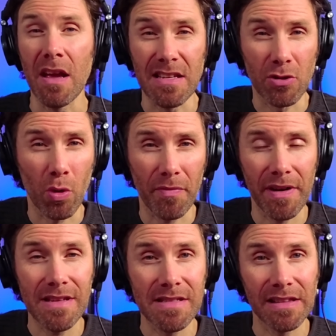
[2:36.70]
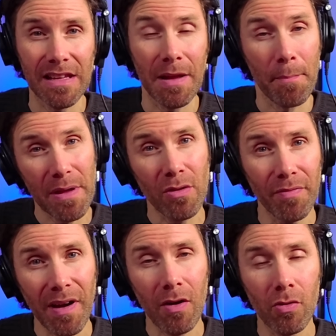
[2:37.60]
Y si tu referencia tiene menos
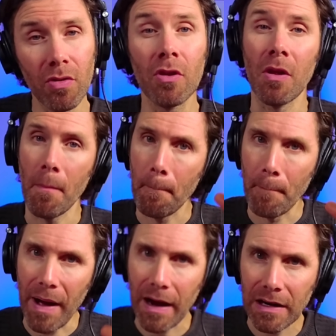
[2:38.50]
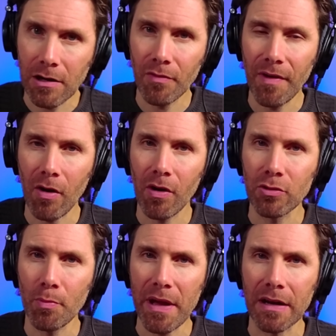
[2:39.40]
bajos, bájale los bajos a
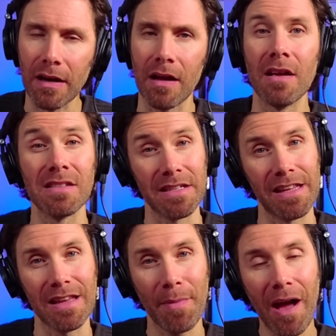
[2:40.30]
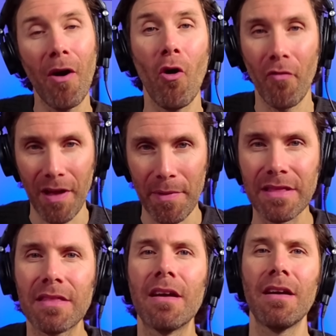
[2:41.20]
tu mezcla. Si tiene más,
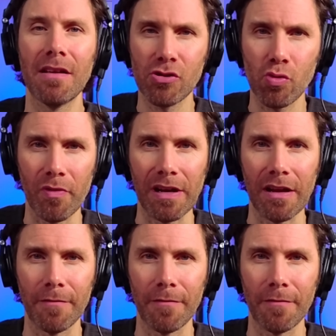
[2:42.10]
obviamente súbele.